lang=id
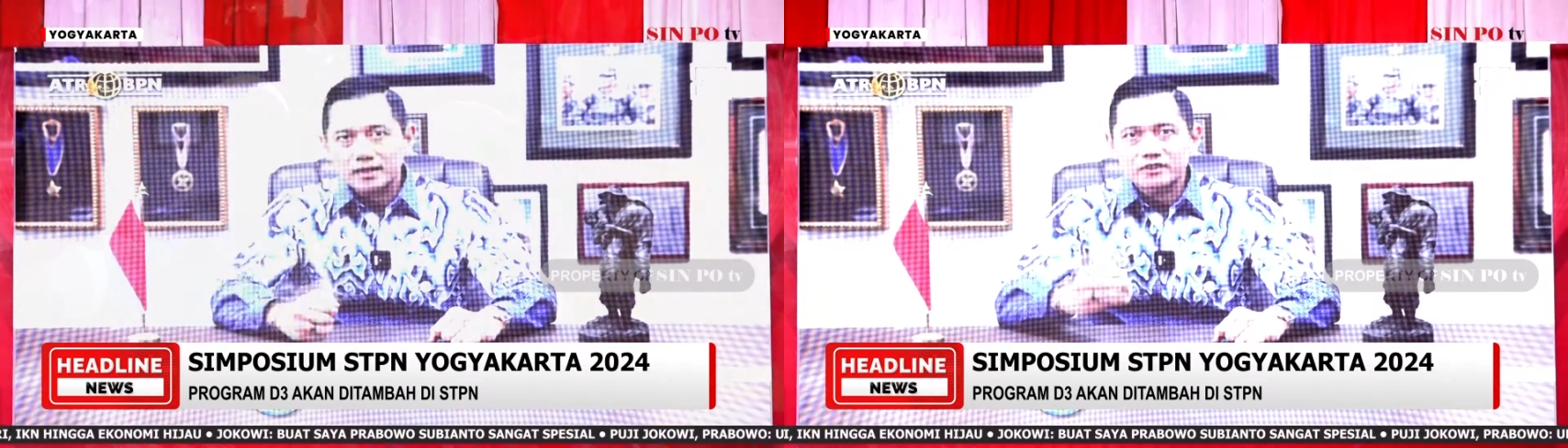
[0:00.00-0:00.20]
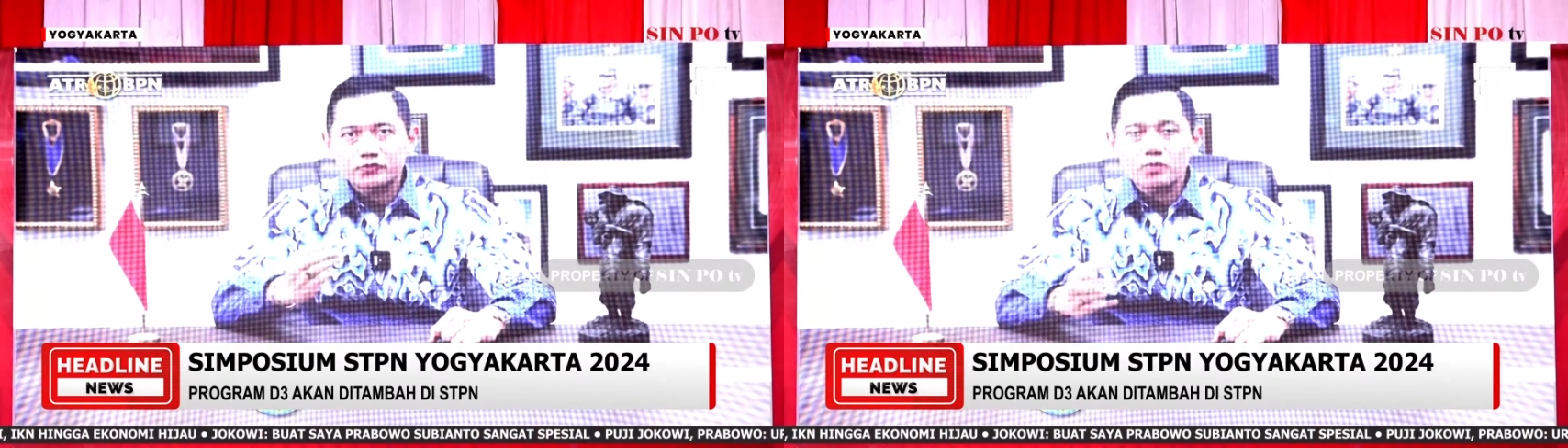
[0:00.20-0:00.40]

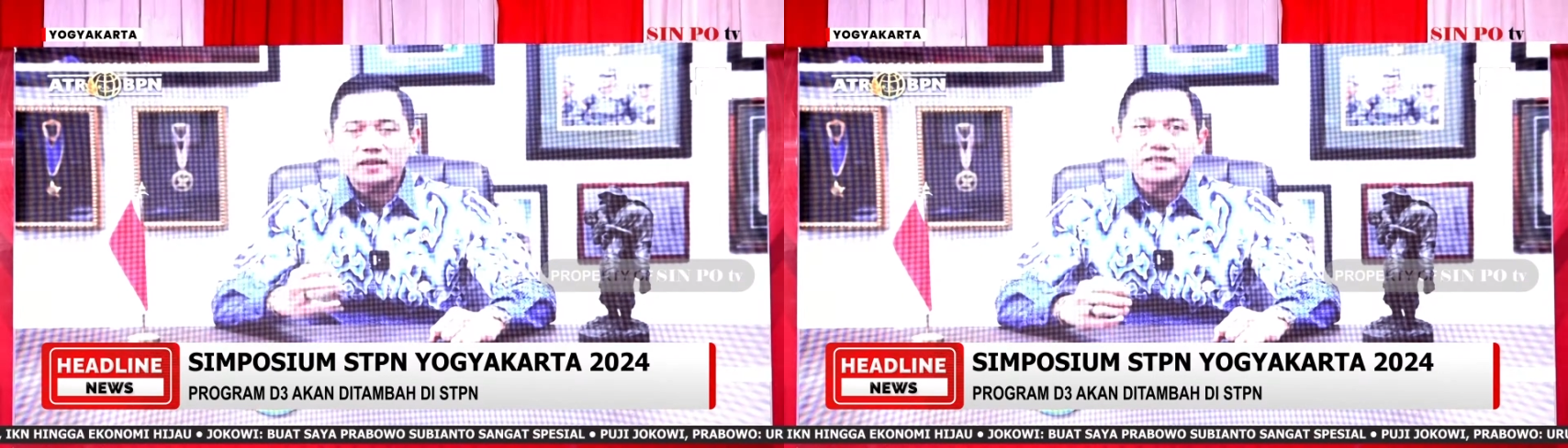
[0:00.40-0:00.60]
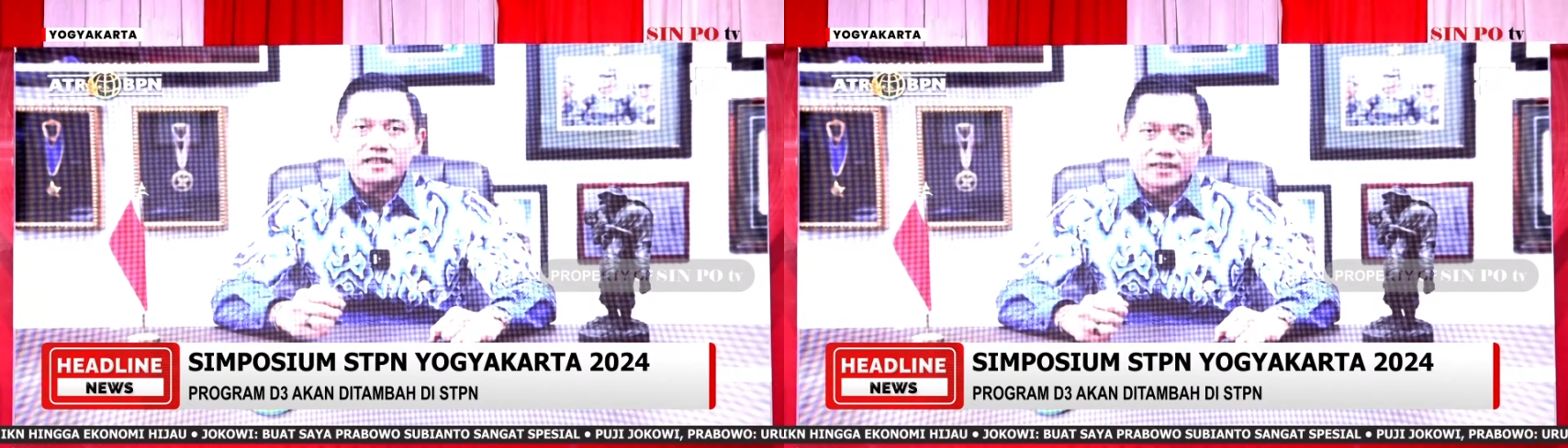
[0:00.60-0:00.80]

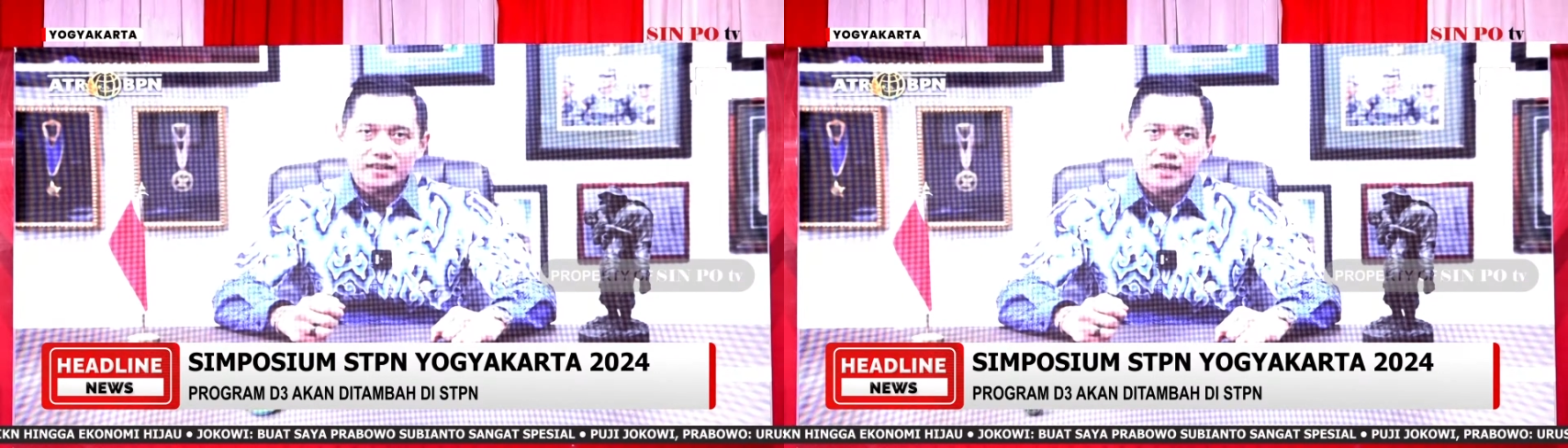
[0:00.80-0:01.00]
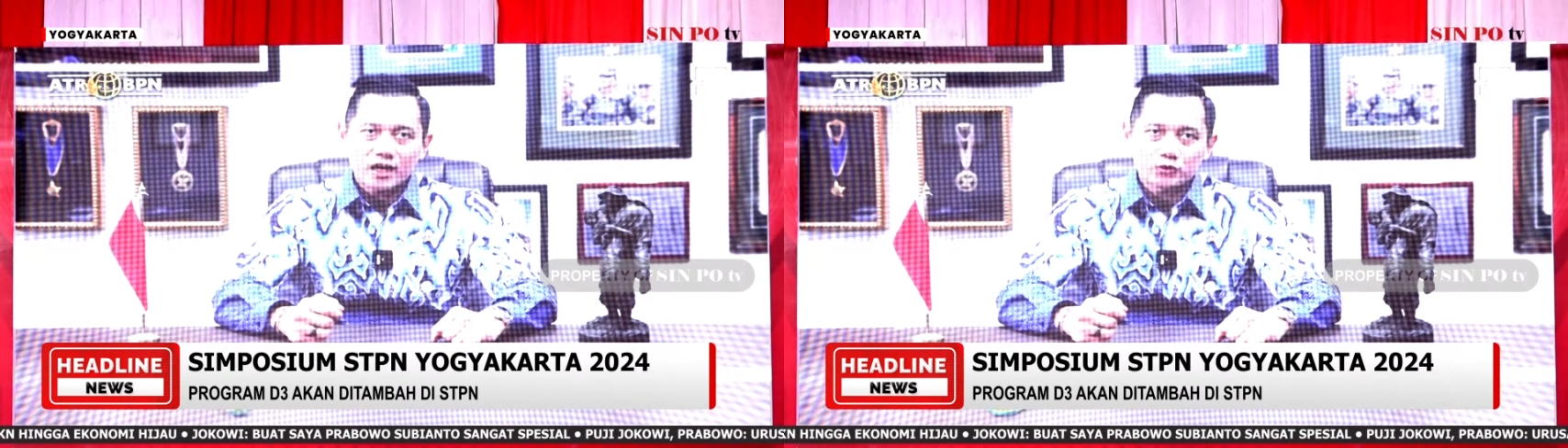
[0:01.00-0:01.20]
Transformasi
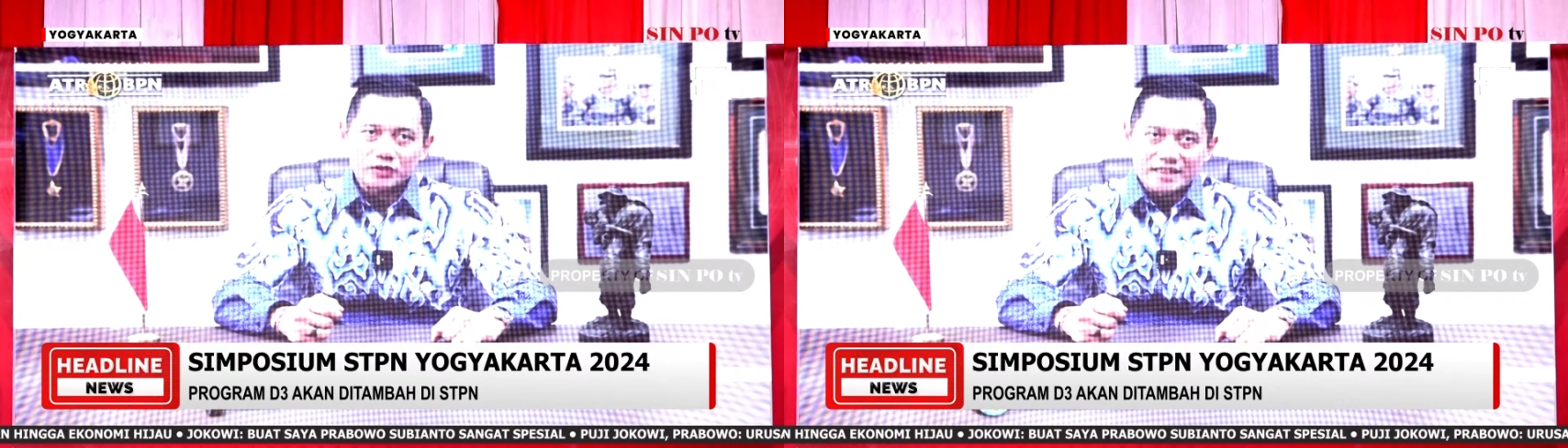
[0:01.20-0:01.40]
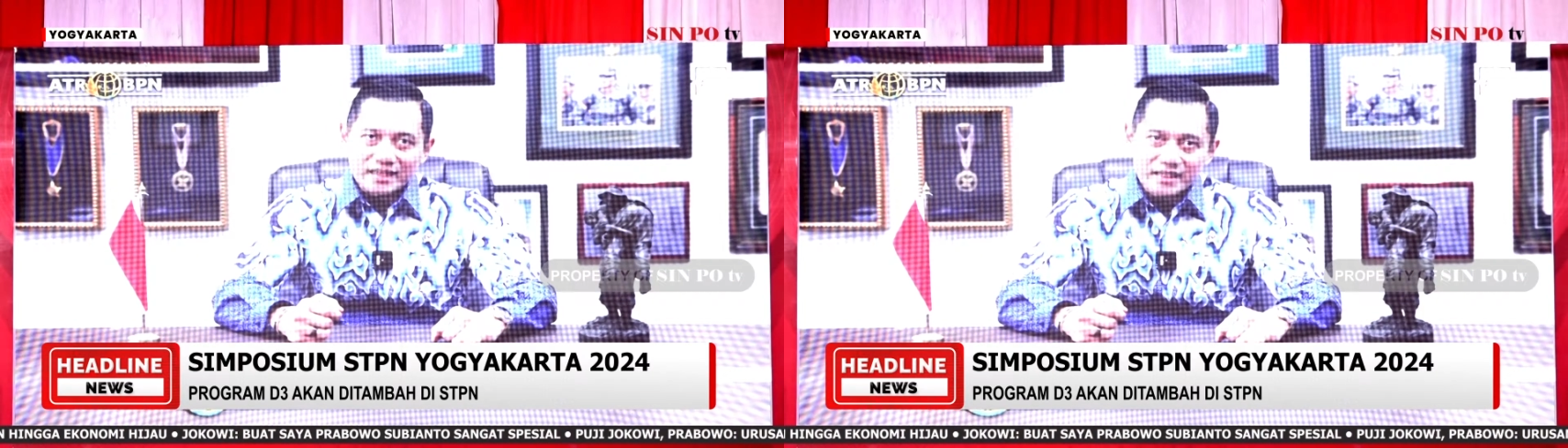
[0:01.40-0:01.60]
ini
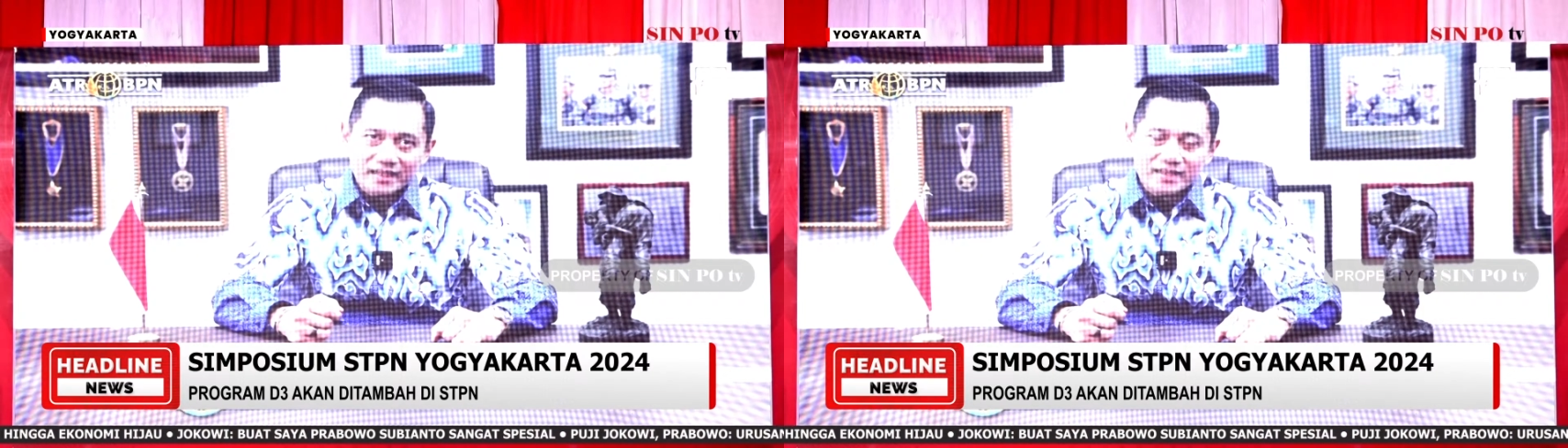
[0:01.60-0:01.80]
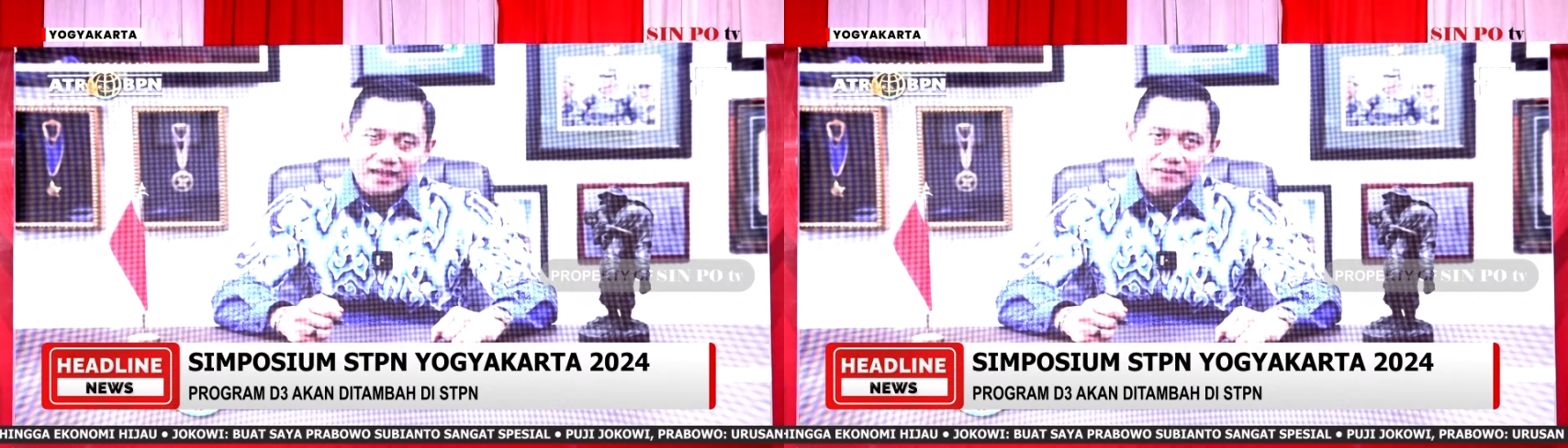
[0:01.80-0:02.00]
harus
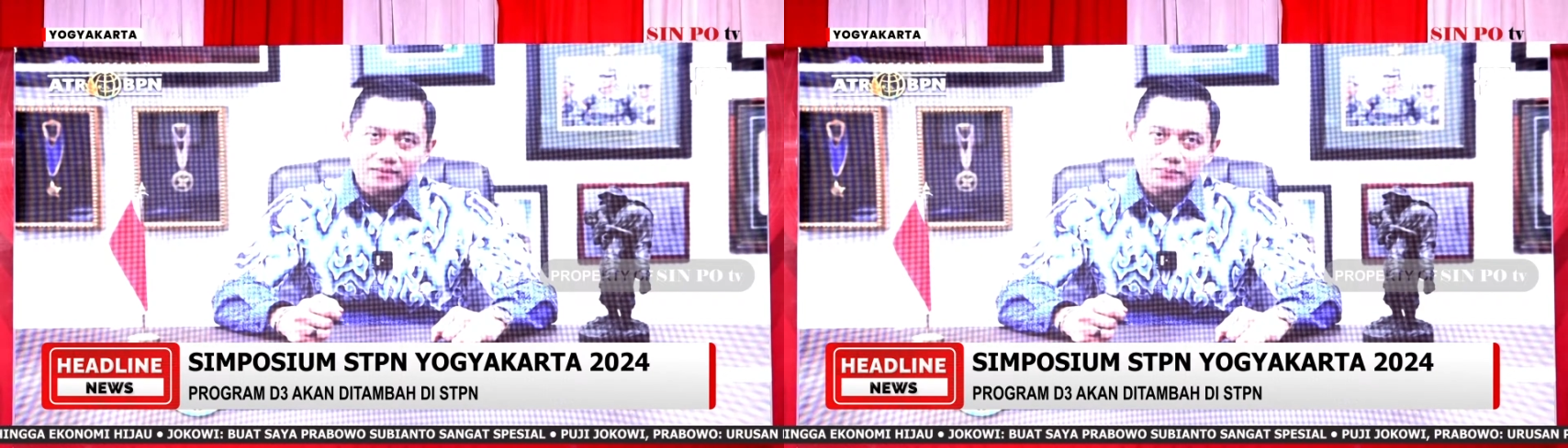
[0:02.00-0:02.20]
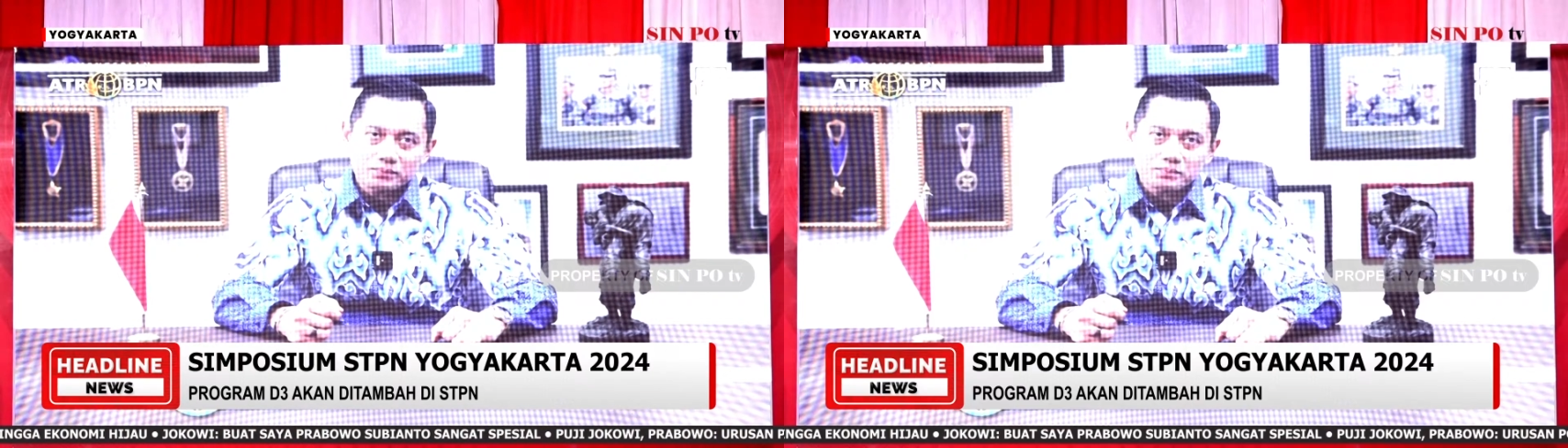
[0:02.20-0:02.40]
diiringi
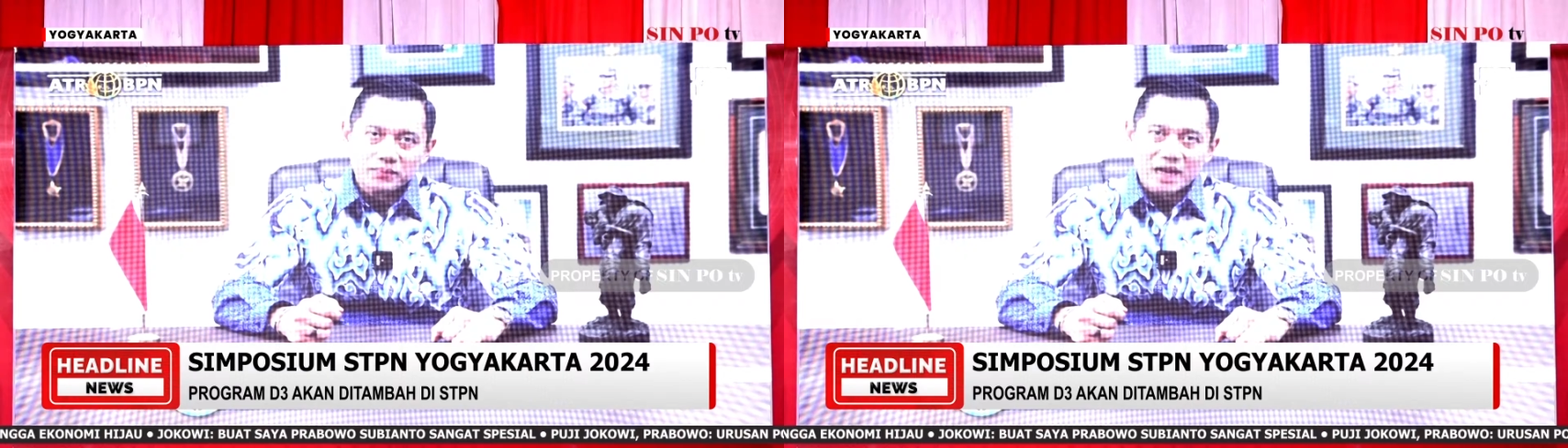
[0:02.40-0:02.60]
dengan